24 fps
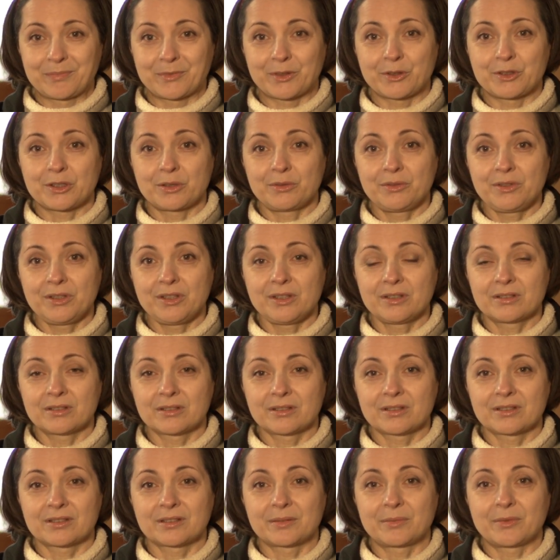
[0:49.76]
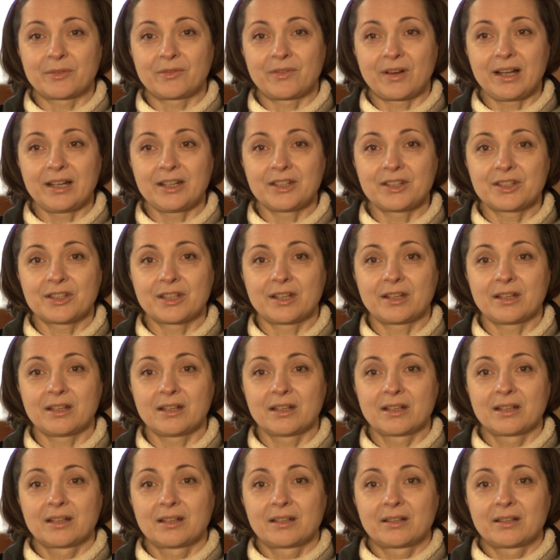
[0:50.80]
To jest oni zajmowali się